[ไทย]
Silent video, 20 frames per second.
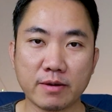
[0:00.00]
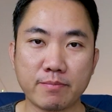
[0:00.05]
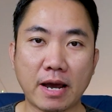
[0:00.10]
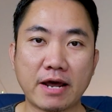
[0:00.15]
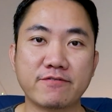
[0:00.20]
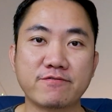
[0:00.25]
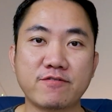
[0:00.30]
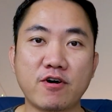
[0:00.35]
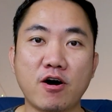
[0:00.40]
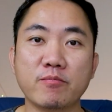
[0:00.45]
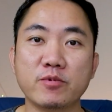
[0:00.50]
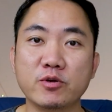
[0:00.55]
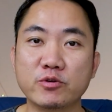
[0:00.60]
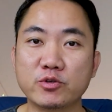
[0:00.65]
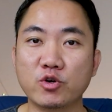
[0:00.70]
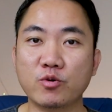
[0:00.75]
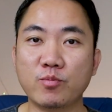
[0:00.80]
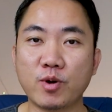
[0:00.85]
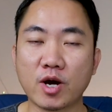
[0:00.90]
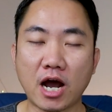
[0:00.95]
ในแพลตฟอร์ม
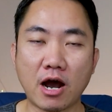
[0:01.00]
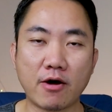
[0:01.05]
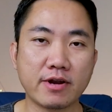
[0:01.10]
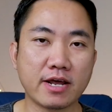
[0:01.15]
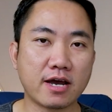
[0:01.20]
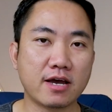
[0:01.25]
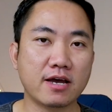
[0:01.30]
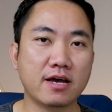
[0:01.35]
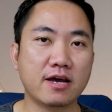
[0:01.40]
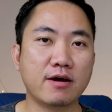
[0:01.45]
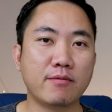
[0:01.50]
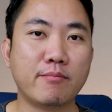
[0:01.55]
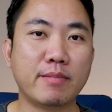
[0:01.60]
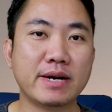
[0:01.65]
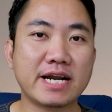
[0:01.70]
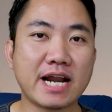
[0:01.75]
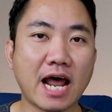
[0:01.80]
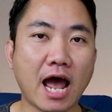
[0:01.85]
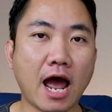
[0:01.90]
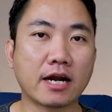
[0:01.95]
YouTube ของเขาเนี่ย
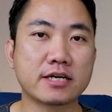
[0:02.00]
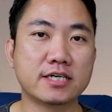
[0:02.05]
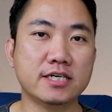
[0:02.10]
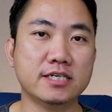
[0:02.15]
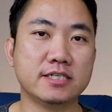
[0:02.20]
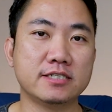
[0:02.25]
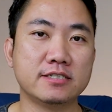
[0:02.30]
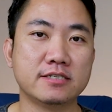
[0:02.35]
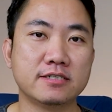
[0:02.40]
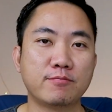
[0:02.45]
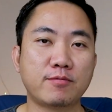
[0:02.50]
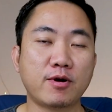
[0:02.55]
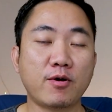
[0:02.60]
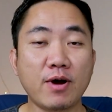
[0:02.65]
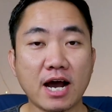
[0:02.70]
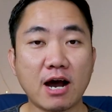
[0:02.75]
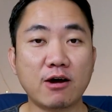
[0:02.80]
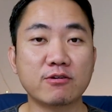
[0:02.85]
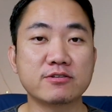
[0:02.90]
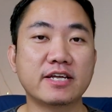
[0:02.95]
มันนานขึ้น เพราะ
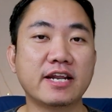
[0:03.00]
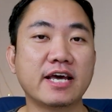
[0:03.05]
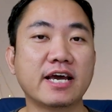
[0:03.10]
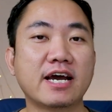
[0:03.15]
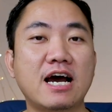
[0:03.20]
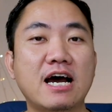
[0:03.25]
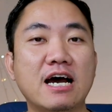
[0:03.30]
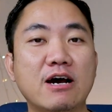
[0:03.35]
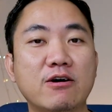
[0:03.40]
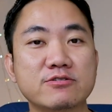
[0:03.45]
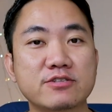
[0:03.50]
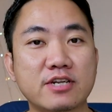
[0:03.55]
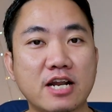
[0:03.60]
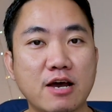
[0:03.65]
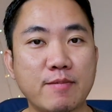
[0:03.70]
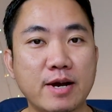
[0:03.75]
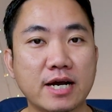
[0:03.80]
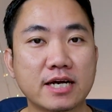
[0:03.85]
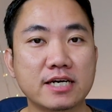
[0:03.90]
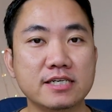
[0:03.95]
ว่าเขาจะได้ค่าโฆษ
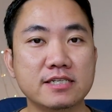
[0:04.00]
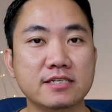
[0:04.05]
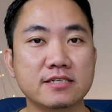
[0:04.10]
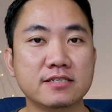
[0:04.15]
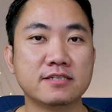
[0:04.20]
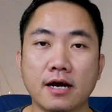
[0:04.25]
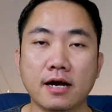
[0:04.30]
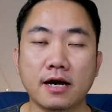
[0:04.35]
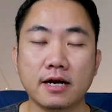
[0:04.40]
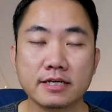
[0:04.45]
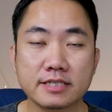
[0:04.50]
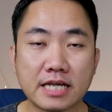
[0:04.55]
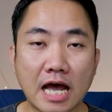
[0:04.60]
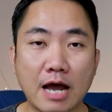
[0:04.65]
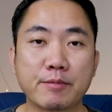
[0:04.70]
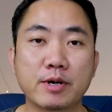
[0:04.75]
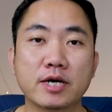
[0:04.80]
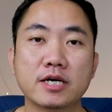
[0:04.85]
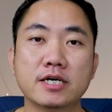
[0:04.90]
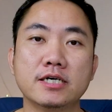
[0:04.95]
ณามากขึ้นอันที่
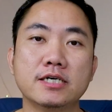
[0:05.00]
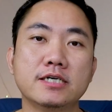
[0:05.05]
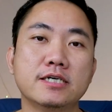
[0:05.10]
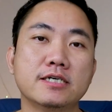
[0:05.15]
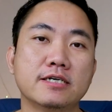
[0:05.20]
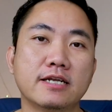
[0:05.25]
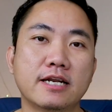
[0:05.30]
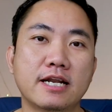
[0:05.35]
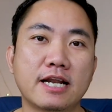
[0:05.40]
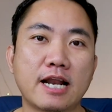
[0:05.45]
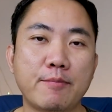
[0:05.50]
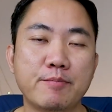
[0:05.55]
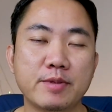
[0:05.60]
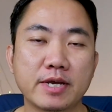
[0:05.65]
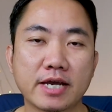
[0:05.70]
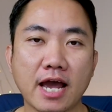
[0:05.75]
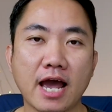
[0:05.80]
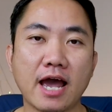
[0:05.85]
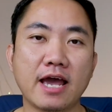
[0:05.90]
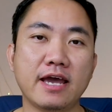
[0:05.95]
3ก็คือ
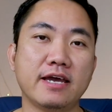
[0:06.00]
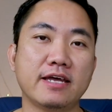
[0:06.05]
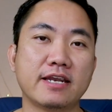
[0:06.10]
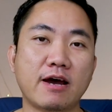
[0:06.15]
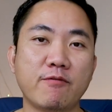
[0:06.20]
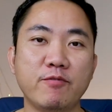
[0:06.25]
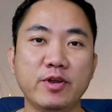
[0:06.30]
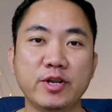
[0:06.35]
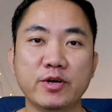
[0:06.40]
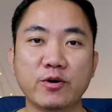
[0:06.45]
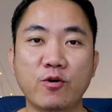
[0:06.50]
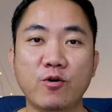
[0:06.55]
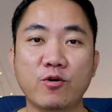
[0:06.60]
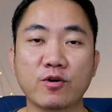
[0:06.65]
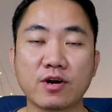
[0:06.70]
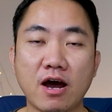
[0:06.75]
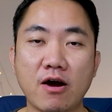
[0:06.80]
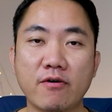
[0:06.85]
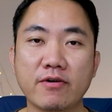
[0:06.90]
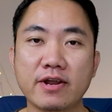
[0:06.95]
ทำยังไงทำวิดีโอข
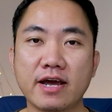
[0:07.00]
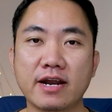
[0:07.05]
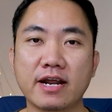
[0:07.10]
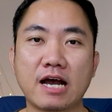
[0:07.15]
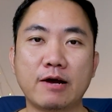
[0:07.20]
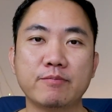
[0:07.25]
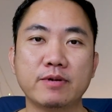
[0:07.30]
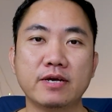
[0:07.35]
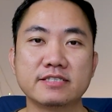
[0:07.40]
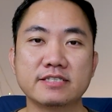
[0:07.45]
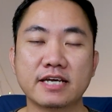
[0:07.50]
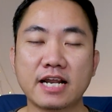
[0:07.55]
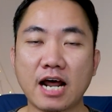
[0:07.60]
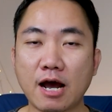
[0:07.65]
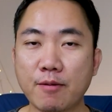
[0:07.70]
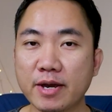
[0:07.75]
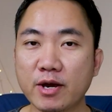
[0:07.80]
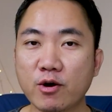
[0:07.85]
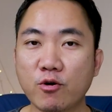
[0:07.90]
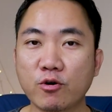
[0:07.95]
องเราเนี่ยนะครับจะ
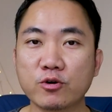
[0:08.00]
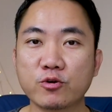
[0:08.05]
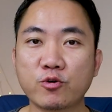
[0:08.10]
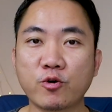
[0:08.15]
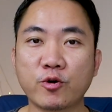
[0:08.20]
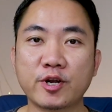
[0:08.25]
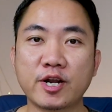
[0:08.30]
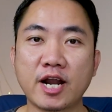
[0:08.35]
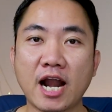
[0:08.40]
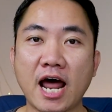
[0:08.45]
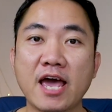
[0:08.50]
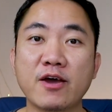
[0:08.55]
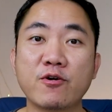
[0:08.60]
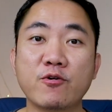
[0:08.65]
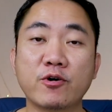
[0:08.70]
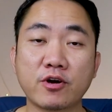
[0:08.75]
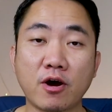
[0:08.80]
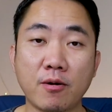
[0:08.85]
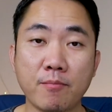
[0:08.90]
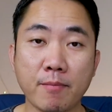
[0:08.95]
ทำให้คนกดไลค์
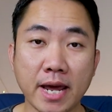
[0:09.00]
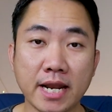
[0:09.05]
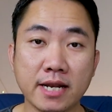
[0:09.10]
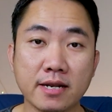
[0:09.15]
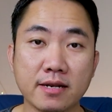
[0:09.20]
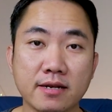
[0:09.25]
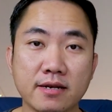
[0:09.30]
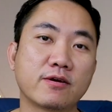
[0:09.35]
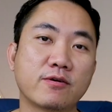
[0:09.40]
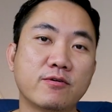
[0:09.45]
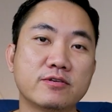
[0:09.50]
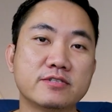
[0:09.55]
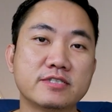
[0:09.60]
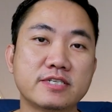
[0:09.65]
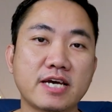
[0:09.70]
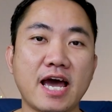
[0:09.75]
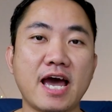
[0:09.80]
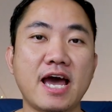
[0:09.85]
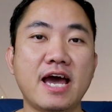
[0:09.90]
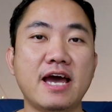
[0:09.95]
กดคอมเมนต์กด
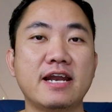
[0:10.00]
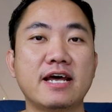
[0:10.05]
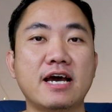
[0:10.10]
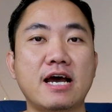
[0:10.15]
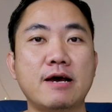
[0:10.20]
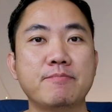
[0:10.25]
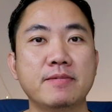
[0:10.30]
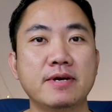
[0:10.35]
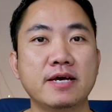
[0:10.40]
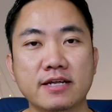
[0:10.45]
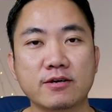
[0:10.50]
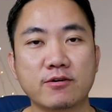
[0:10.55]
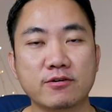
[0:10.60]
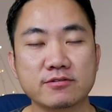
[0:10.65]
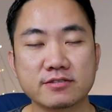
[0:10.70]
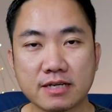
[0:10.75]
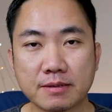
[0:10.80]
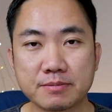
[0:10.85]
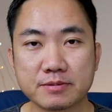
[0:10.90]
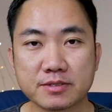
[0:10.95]
แชร์นะครับก
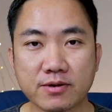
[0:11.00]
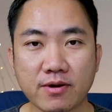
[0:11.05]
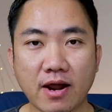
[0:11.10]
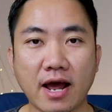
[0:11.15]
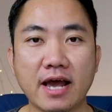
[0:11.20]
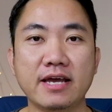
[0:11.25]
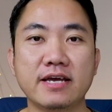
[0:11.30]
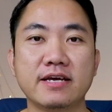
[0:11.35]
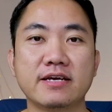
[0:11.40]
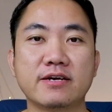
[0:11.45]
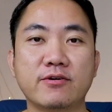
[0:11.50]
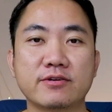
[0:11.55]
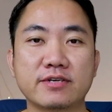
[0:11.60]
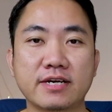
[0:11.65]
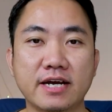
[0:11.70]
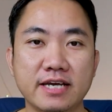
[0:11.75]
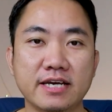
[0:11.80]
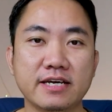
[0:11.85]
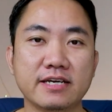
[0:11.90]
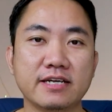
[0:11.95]
ด Subscribe กด
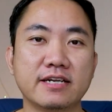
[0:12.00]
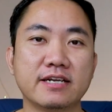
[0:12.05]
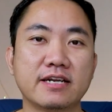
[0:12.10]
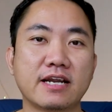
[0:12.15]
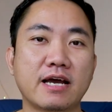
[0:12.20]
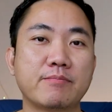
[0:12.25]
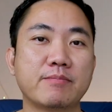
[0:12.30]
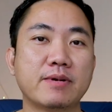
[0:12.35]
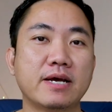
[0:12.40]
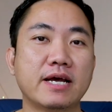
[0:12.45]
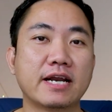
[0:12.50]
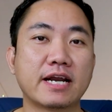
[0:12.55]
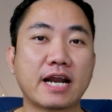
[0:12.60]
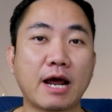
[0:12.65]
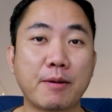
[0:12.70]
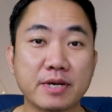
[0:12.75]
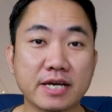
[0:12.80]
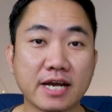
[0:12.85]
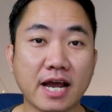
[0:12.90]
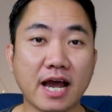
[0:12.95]
กระดิ่งนะครับ
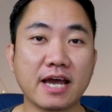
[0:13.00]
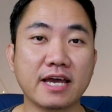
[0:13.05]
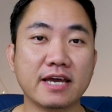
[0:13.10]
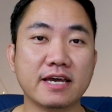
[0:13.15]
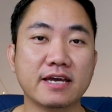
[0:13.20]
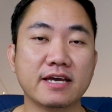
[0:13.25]
ทำยังไง